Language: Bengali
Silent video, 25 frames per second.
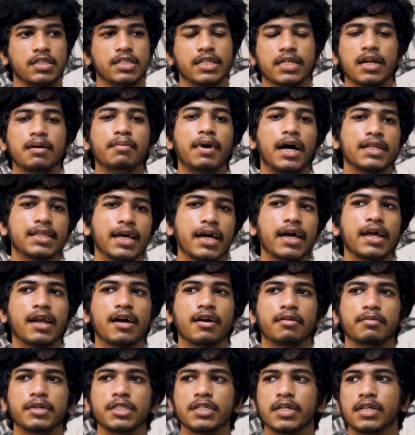যেটা মাথায়
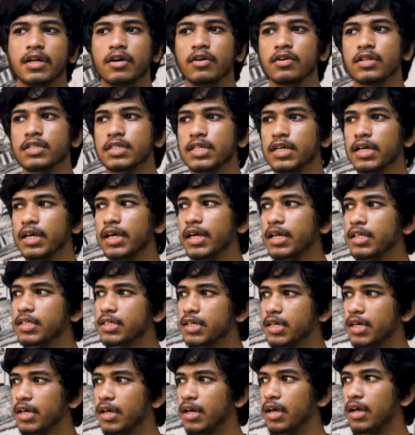রাখবে সেটা হচ্ছে কি
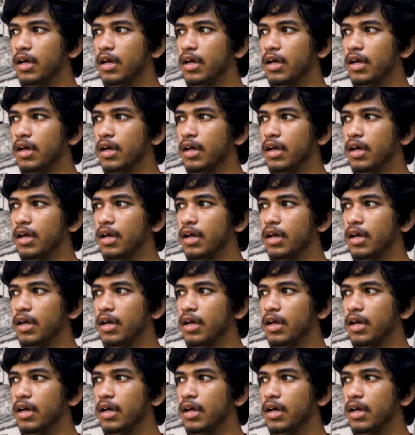যে